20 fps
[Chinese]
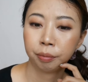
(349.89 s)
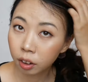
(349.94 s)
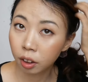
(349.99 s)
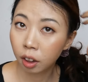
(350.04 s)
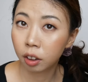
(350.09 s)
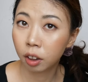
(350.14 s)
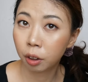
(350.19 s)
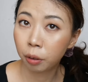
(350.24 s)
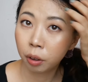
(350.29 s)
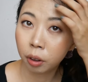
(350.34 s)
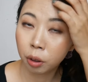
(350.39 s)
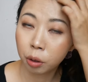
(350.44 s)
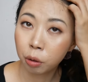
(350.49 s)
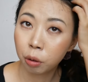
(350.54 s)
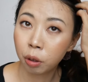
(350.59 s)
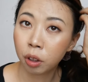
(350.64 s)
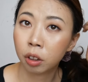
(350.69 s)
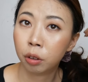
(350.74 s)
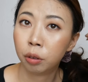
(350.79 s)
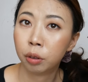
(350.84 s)
刚才忘了
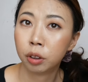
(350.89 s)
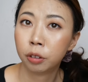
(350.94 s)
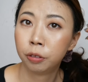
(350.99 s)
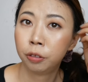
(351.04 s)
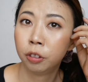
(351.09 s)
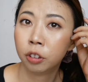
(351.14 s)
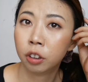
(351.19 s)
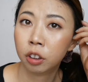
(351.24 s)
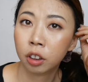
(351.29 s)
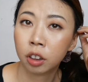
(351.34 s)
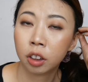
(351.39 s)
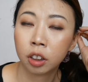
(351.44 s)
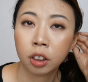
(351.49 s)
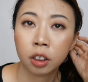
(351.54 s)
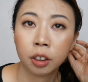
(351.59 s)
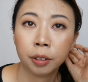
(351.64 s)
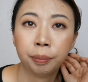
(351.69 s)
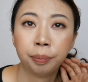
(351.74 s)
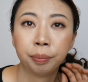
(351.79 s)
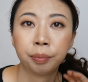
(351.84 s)
说了，我的肤质
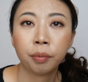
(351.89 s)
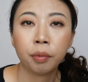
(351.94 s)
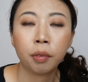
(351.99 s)
是